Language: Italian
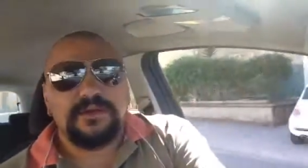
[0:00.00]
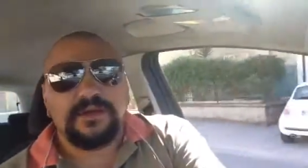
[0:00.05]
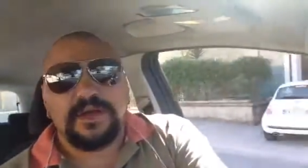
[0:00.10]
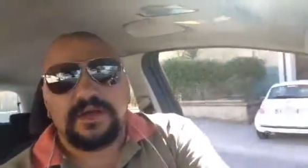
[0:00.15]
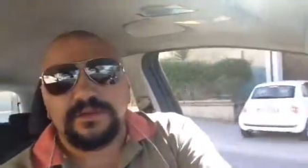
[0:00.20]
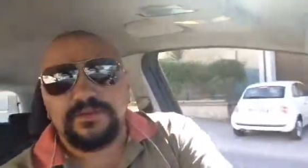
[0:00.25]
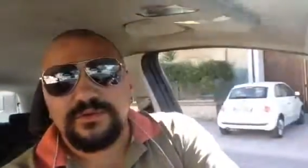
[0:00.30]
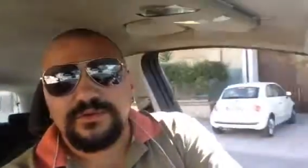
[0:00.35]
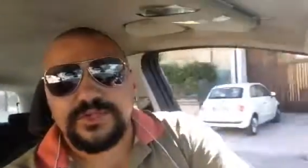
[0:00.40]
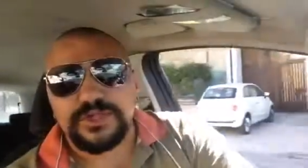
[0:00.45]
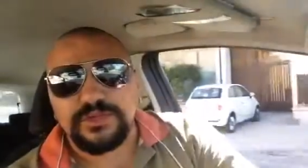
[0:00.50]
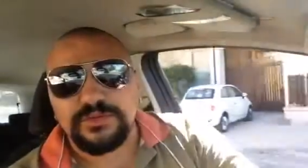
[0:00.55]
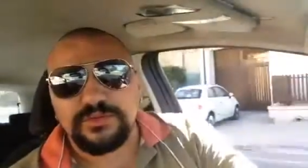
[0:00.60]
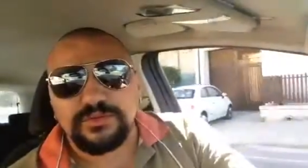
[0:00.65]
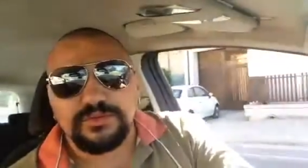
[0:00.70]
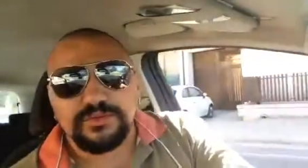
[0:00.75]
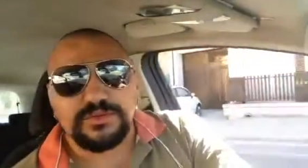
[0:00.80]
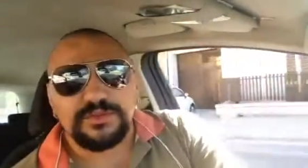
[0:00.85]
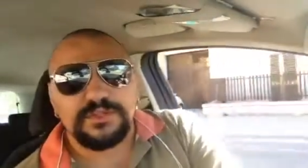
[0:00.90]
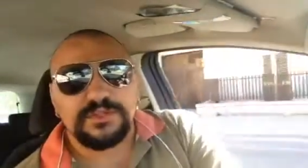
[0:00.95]
annuncio a
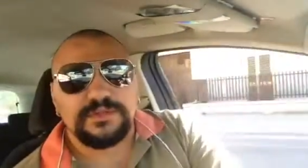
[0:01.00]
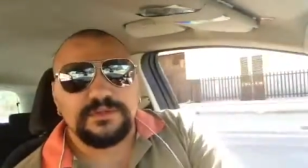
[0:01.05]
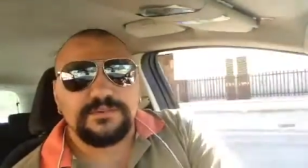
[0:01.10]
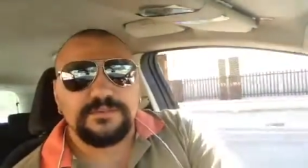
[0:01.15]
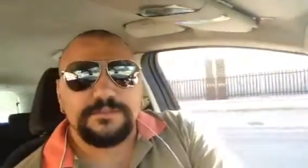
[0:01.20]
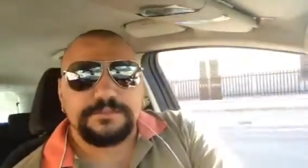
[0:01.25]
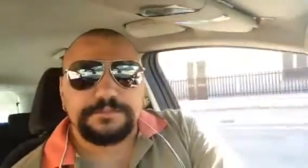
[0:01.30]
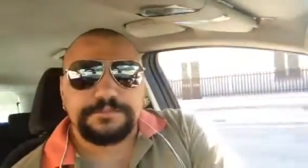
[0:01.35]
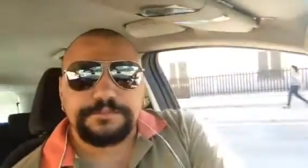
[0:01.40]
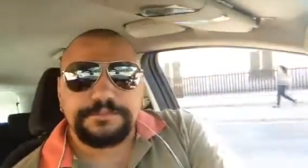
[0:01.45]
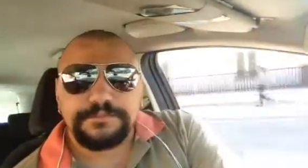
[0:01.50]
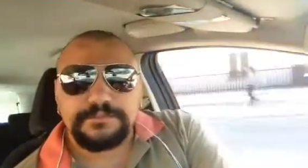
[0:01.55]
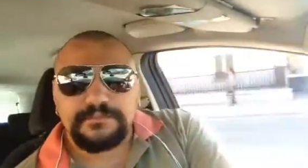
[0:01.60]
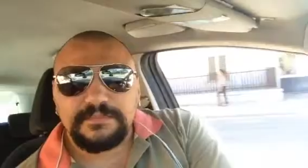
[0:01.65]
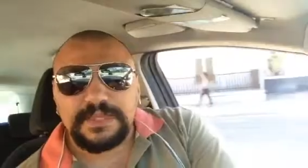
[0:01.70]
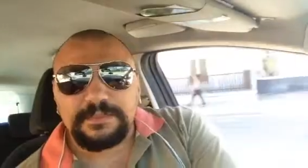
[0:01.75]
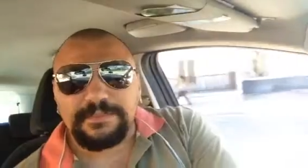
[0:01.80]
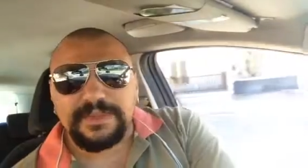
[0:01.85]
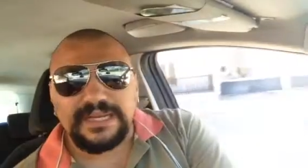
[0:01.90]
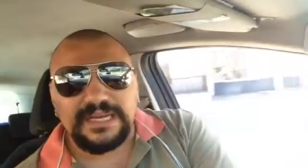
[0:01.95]
tutti,
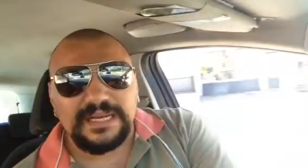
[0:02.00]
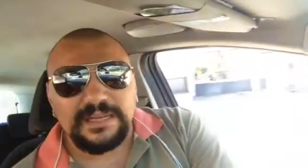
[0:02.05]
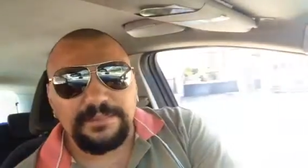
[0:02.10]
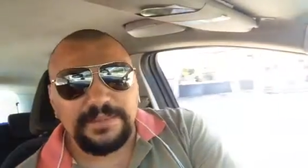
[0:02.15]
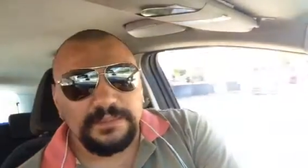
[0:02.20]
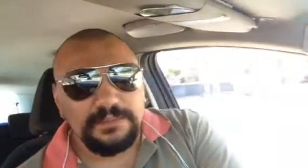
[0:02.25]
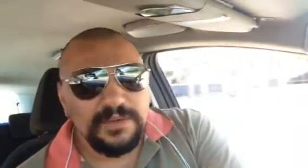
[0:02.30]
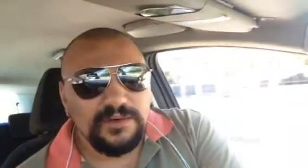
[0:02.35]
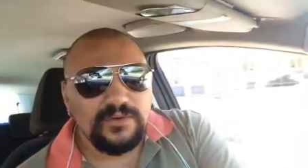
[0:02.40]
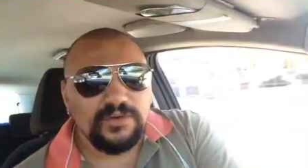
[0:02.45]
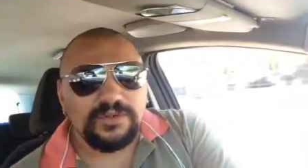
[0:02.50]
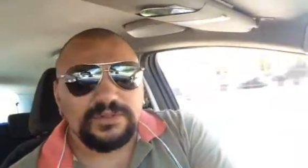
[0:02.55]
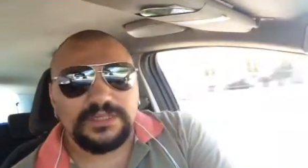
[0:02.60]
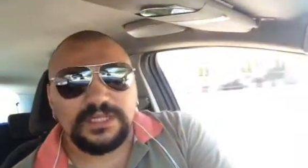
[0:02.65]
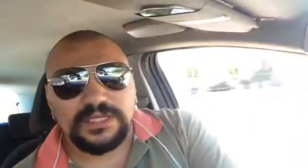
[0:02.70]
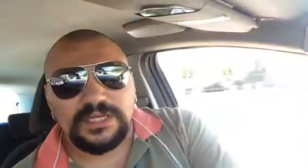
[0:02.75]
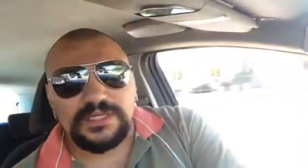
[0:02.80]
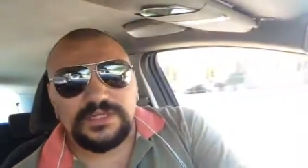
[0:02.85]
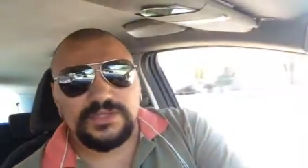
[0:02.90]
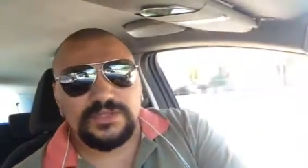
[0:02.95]
per la prima
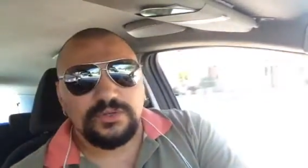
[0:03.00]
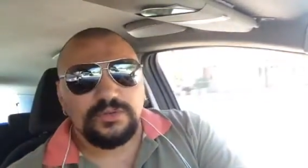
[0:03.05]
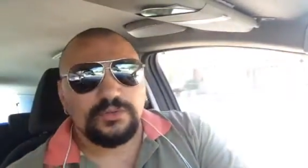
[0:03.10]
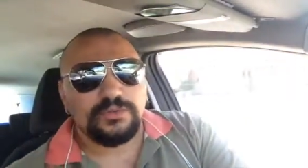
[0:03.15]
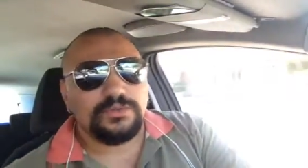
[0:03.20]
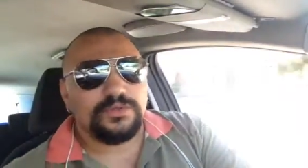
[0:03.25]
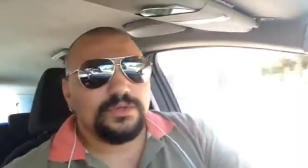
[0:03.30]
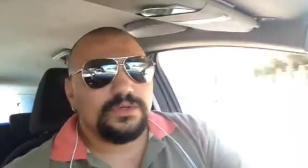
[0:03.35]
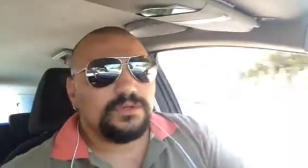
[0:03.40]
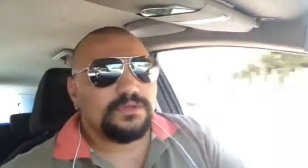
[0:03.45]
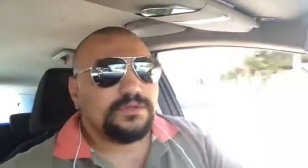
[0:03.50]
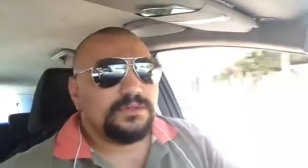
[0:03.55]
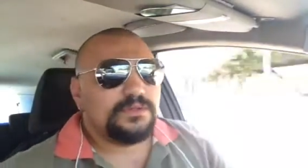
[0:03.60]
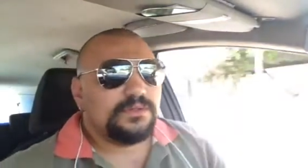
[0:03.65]
volta in assoluto,